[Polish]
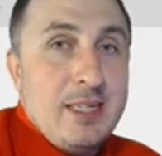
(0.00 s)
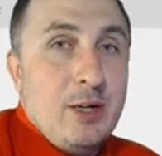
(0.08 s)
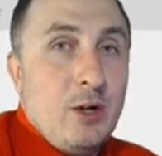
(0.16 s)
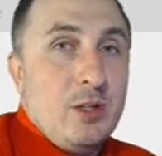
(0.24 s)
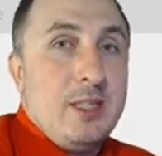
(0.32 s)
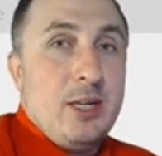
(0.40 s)

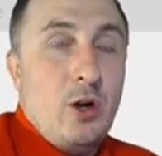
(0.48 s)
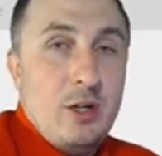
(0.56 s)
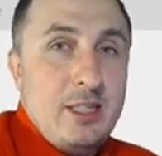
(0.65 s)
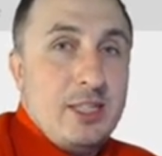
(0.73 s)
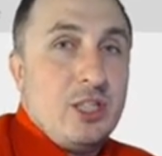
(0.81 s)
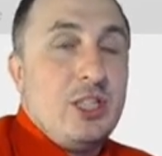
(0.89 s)
od tych
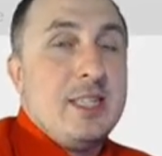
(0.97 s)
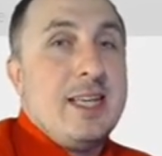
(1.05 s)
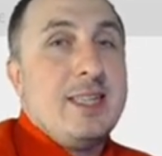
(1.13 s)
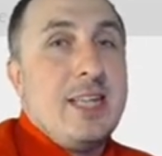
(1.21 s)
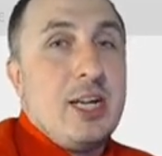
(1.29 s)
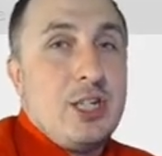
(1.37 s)
ognisk się
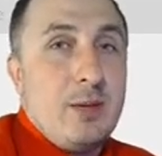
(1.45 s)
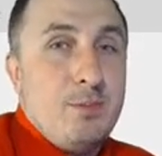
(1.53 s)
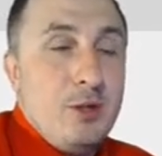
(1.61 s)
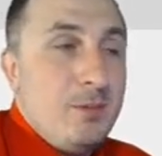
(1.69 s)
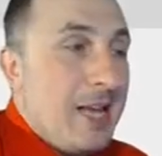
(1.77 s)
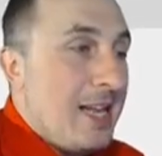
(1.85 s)
zatacza
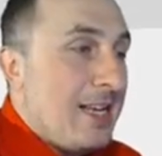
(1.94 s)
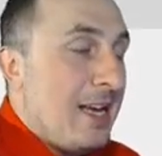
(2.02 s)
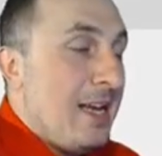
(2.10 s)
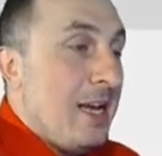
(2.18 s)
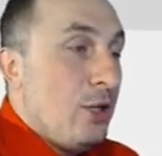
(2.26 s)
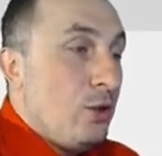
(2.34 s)
promienie.
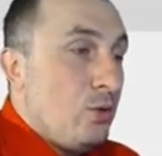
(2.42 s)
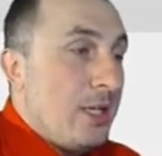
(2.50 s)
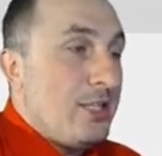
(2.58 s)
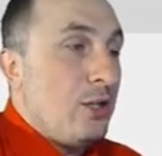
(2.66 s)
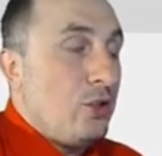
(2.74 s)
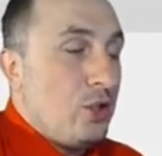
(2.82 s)
Tu
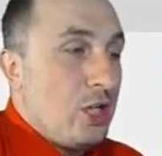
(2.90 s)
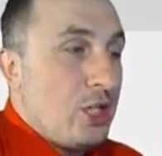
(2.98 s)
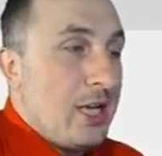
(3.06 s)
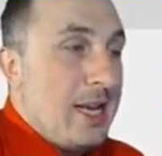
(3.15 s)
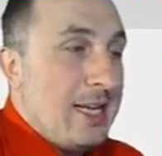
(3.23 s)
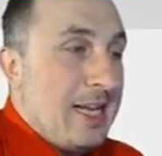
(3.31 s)
jest to
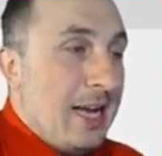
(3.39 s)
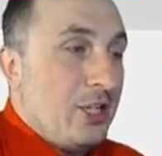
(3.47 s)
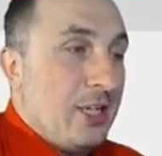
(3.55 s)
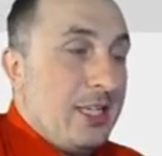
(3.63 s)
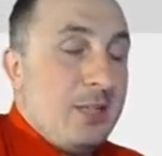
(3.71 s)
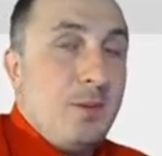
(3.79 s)
troszeczkę
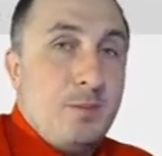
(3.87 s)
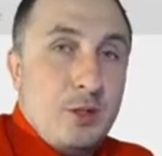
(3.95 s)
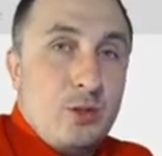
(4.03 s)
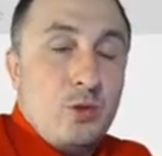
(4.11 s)
inaczej. Jest po prostu